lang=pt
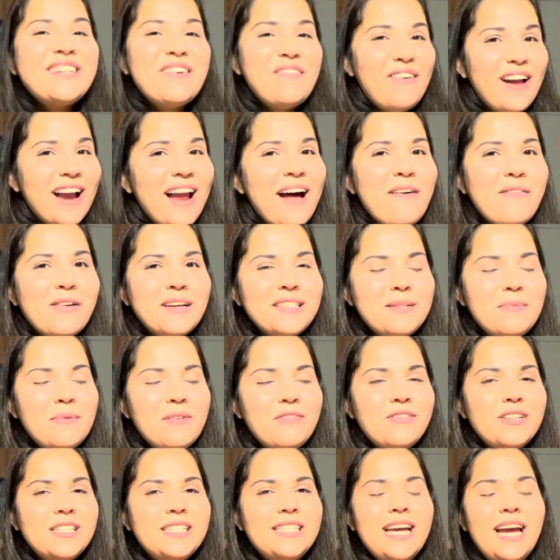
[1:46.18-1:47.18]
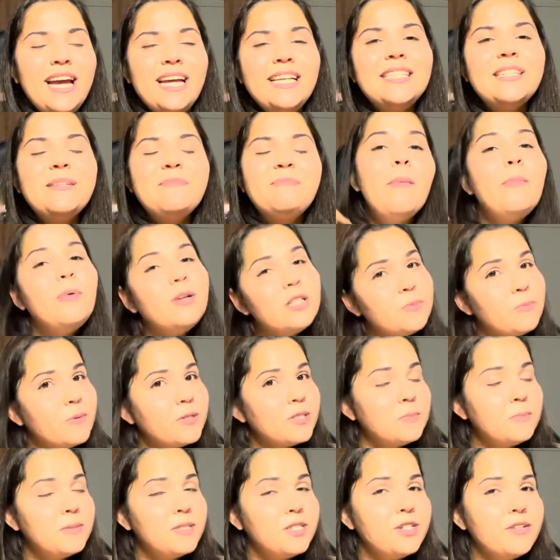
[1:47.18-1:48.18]
eu falar uma coisa pra vocês. Meu
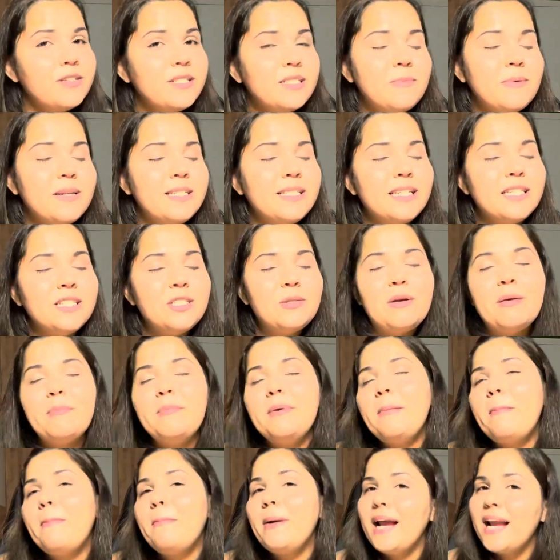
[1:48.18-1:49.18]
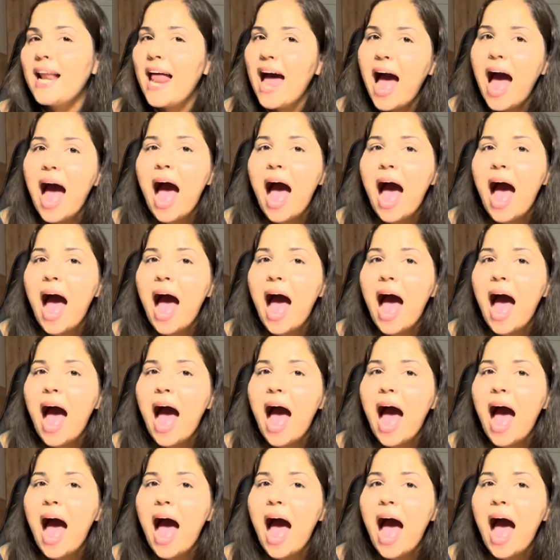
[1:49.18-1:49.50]
esposo pediu esse presente pra mim pela